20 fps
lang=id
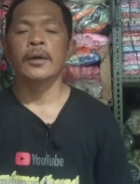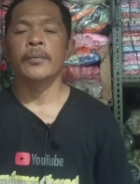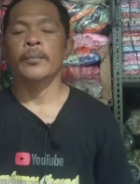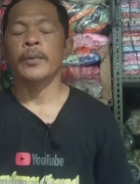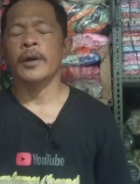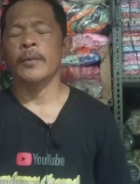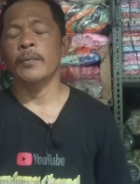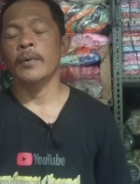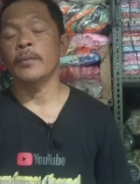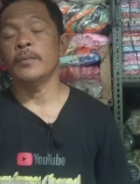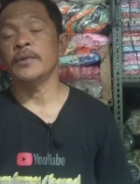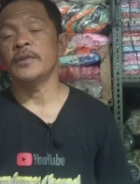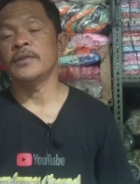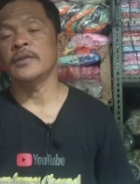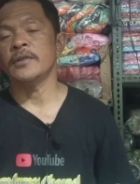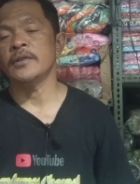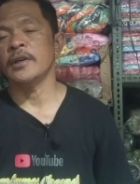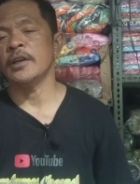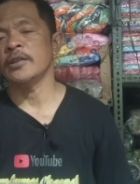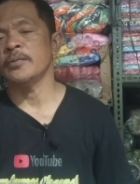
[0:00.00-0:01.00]
Parfum
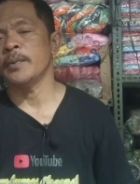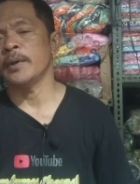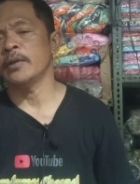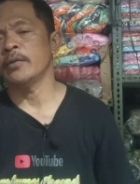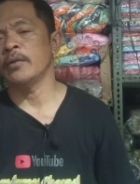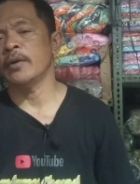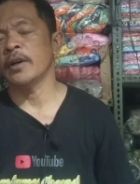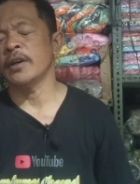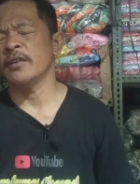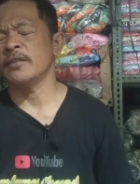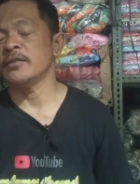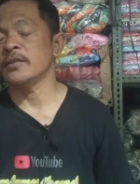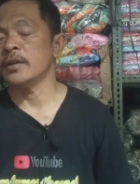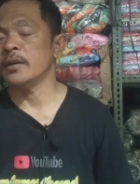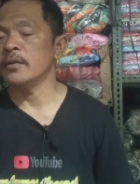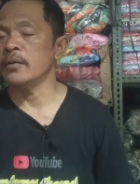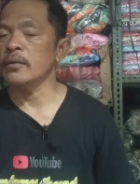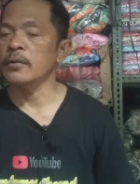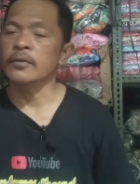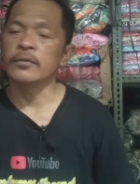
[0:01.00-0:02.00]
bisnis adalah sepatu kardus
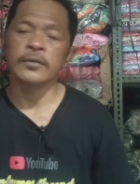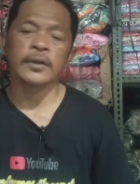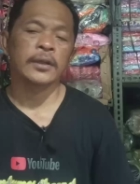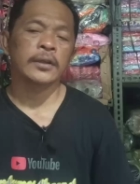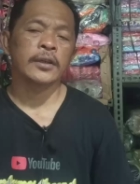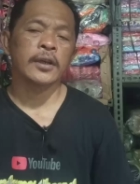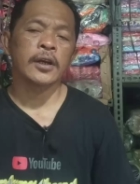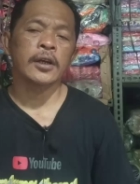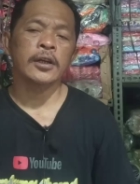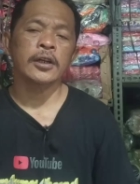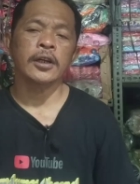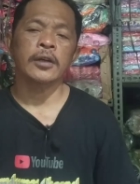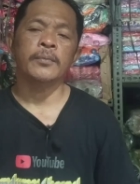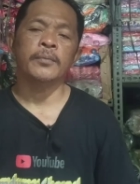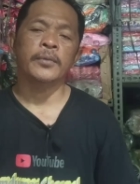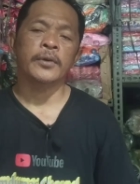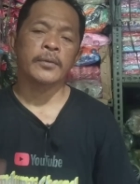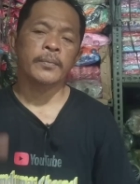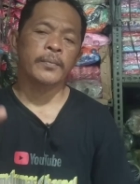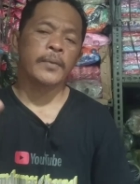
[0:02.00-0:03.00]
seluruh Nusantara dan
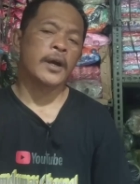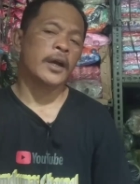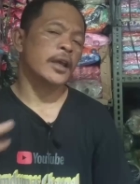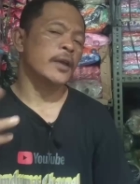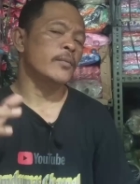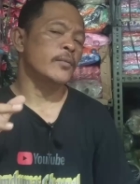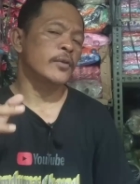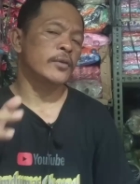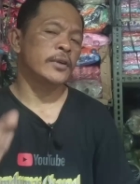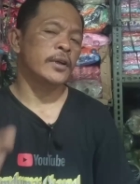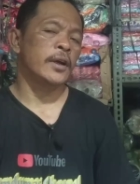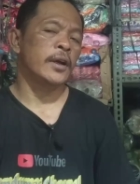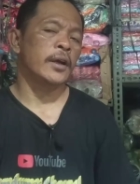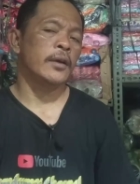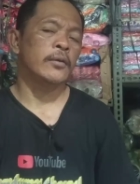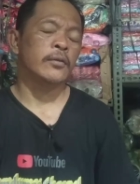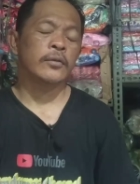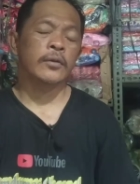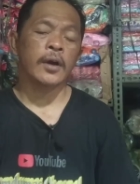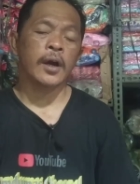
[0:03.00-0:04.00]
berbagai model.
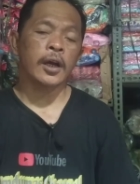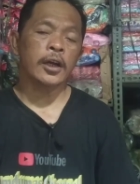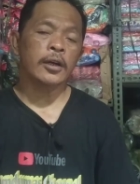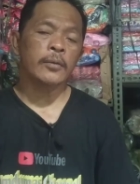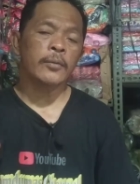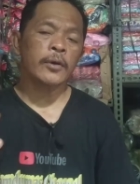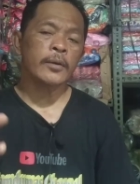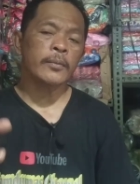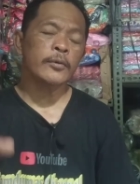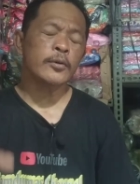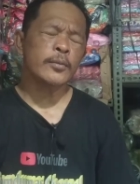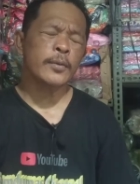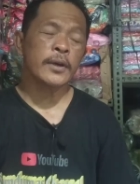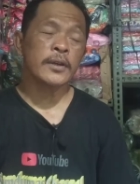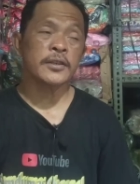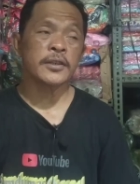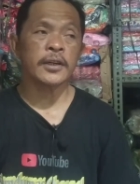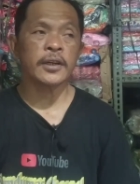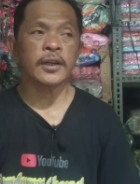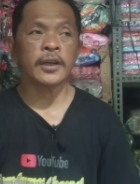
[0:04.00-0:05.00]
Dan untuk Anda yang baru
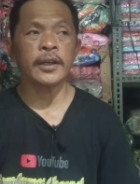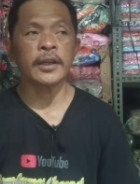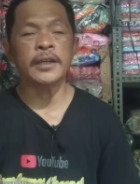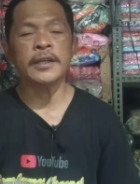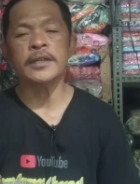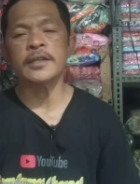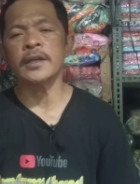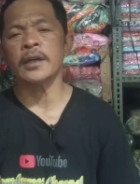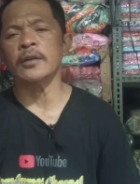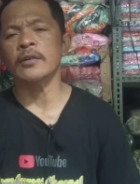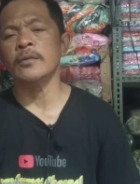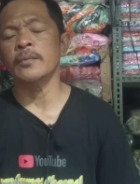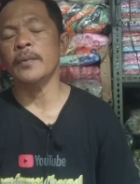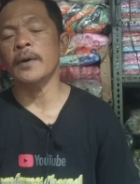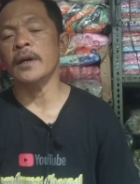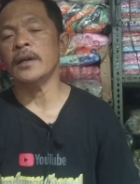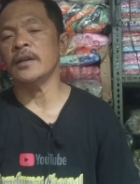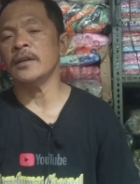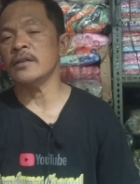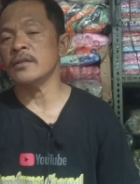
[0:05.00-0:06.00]
menemukan channel ini, jangan
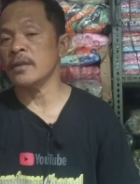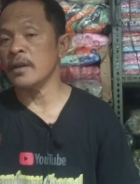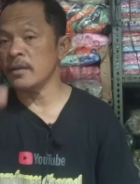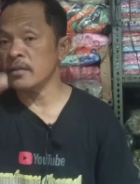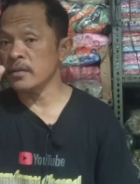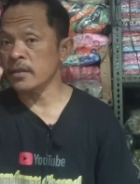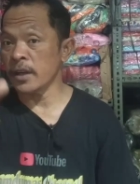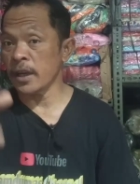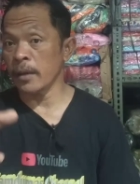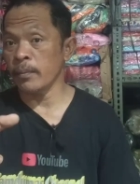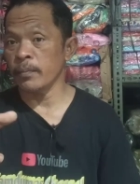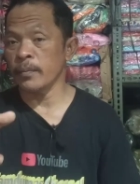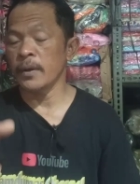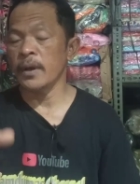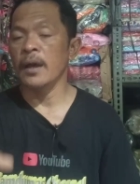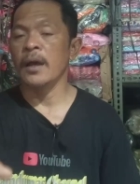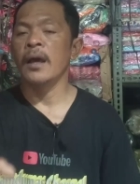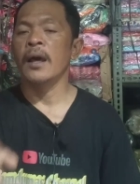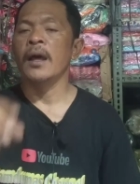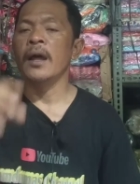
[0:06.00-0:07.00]
lupa di subscribe,
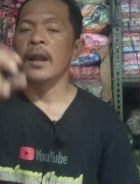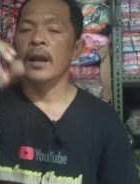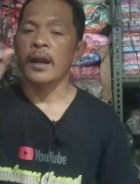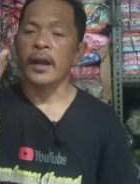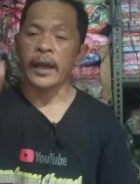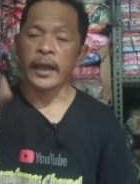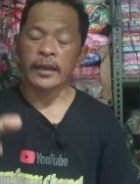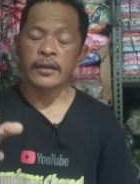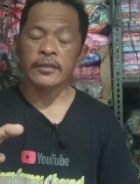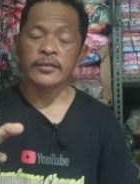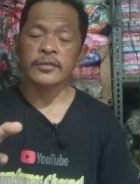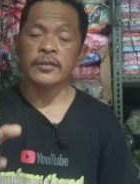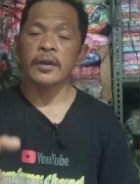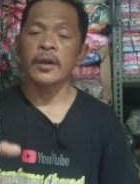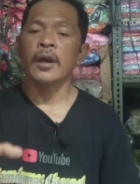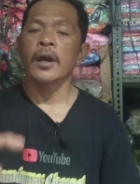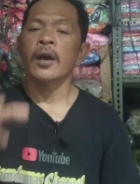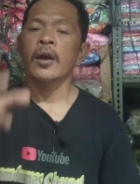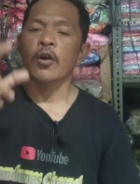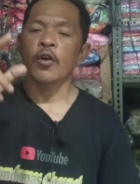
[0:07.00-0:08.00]
like,
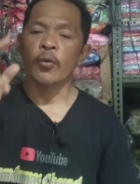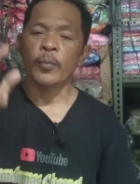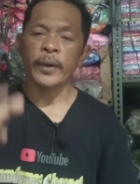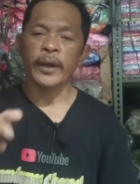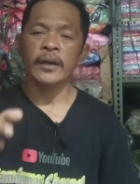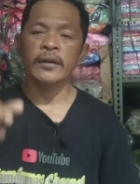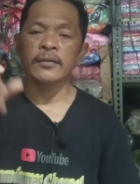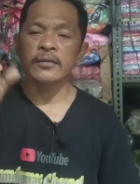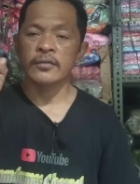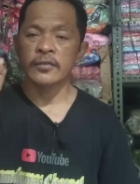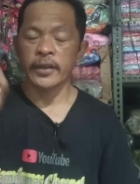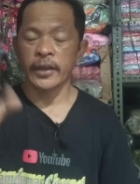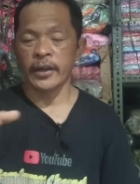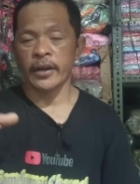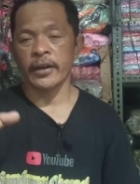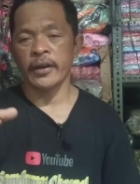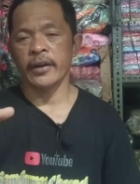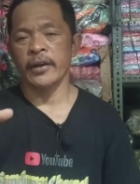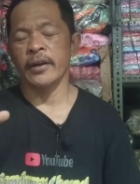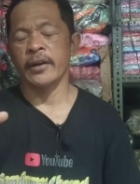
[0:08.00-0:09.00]
comment,
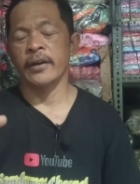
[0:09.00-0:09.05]
share